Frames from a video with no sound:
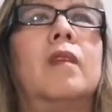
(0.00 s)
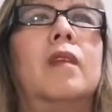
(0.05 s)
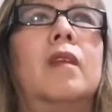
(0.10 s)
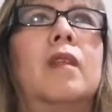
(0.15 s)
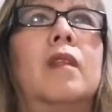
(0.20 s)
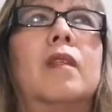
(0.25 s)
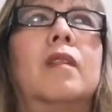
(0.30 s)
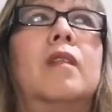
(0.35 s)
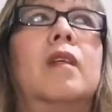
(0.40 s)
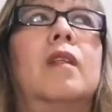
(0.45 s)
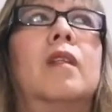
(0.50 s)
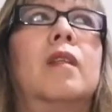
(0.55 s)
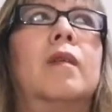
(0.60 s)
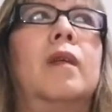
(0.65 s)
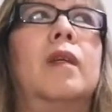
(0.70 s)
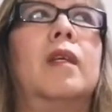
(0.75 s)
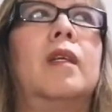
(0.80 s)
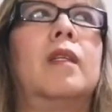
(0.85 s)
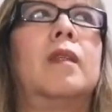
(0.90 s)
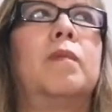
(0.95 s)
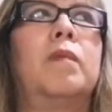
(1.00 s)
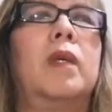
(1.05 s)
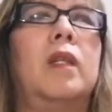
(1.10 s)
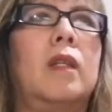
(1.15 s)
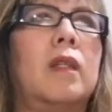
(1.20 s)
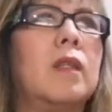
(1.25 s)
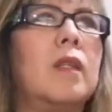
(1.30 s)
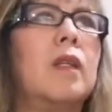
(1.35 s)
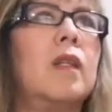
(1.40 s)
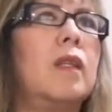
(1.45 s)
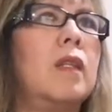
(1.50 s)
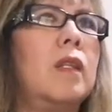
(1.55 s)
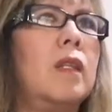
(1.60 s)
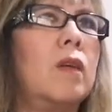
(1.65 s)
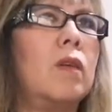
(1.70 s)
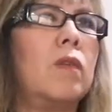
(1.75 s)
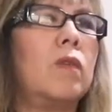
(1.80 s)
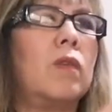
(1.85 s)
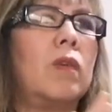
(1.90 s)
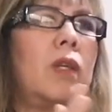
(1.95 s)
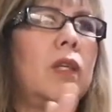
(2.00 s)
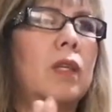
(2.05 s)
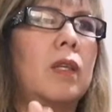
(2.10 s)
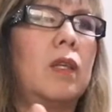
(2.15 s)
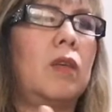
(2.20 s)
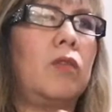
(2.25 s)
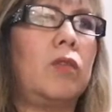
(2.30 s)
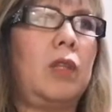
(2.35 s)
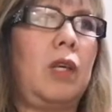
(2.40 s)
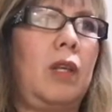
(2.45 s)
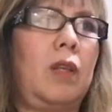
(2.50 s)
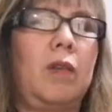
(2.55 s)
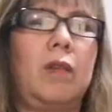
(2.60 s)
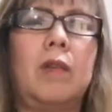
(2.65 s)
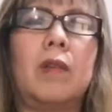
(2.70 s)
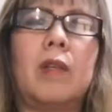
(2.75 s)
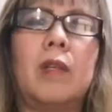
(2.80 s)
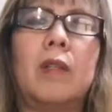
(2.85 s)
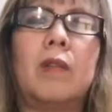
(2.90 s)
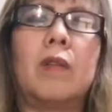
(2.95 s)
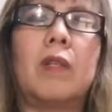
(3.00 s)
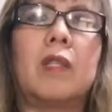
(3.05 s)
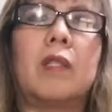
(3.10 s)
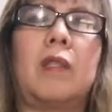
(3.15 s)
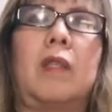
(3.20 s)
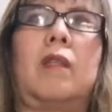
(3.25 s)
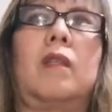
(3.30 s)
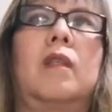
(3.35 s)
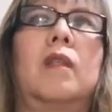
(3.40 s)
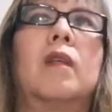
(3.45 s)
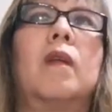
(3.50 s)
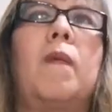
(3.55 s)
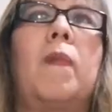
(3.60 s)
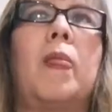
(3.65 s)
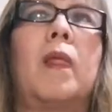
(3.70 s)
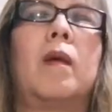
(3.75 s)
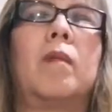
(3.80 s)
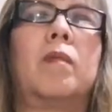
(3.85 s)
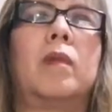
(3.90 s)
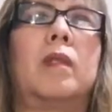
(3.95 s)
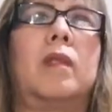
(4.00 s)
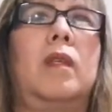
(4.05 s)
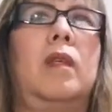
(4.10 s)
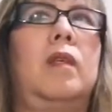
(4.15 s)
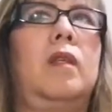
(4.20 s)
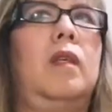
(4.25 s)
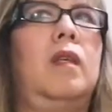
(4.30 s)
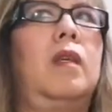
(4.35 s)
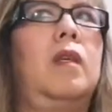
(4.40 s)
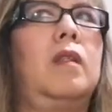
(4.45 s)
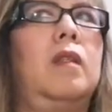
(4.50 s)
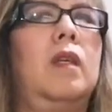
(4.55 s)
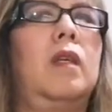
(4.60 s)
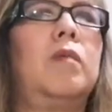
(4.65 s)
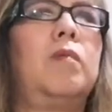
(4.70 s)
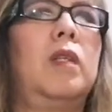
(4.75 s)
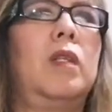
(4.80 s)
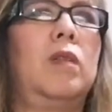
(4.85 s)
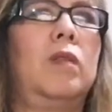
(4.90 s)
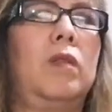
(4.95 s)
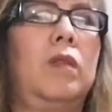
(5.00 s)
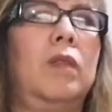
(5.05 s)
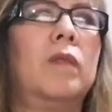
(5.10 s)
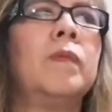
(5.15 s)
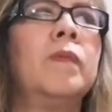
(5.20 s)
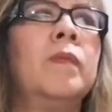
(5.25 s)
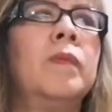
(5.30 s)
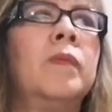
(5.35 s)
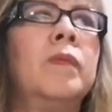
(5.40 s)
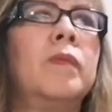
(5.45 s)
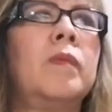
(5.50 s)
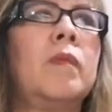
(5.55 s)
y dicen, espérate Lidia, ¿qué onda, no? ¿Qué es lo que estás, estás en qué términos, no?